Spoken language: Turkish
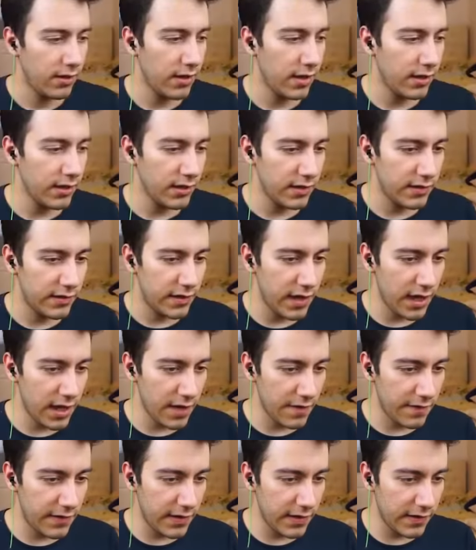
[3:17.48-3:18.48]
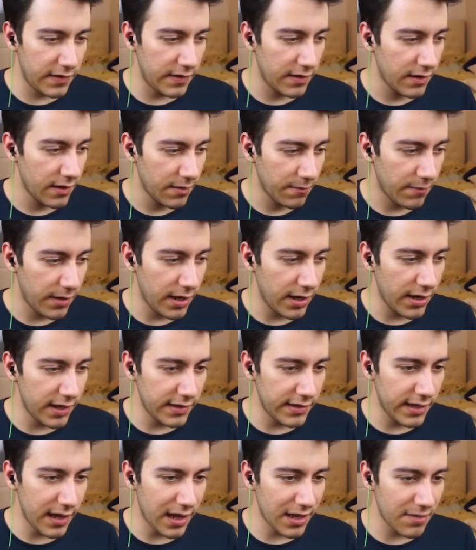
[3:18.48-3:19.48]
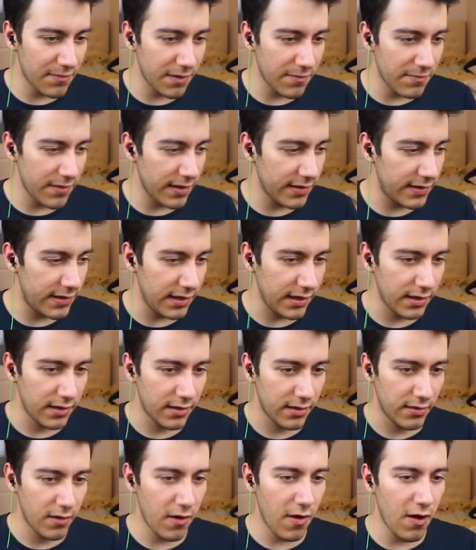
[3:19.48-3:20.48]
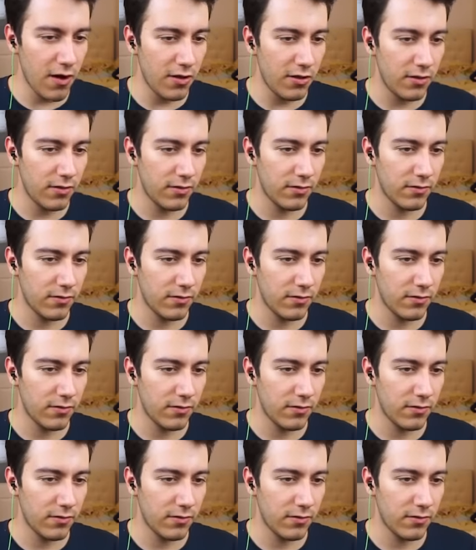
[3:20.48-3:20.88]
Yalnız şerefsiz. Bana nasıl yardım etmezsin? Öl.